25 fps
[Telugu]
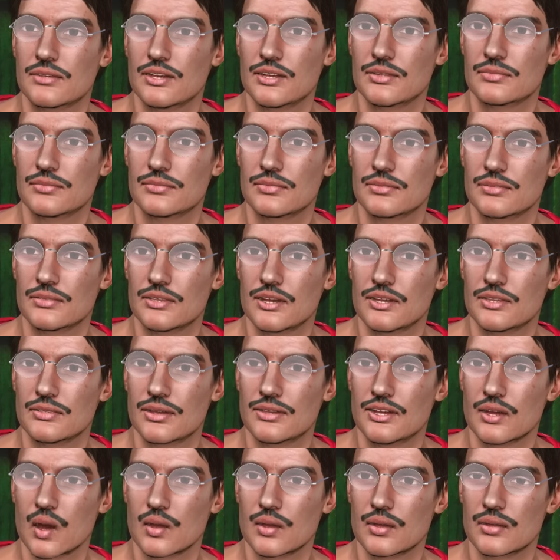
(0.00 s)
అదేంటో
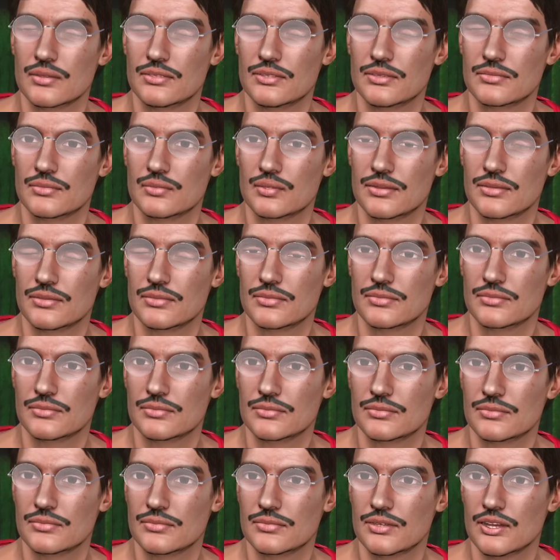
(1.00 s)
అర్థం కావటం లేదు
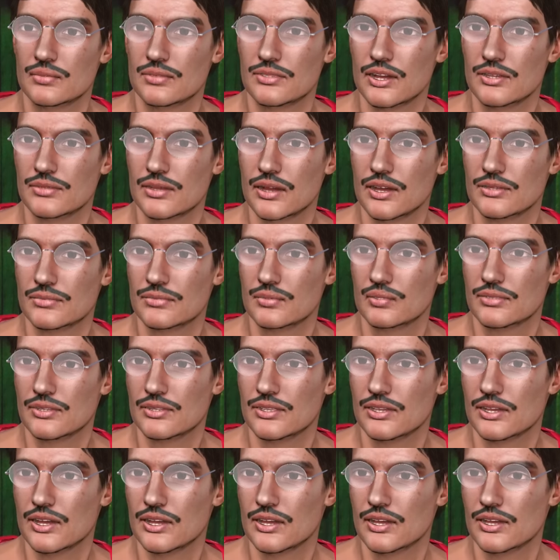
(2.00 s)
ఇద్దరు
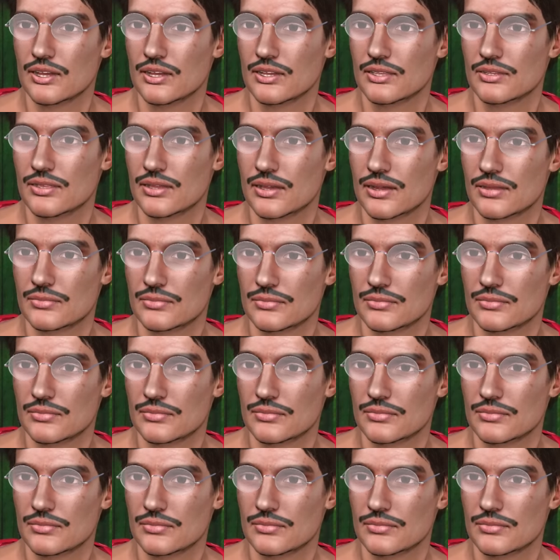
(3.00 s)
చిన్నపిల్లలు ఉన్నారు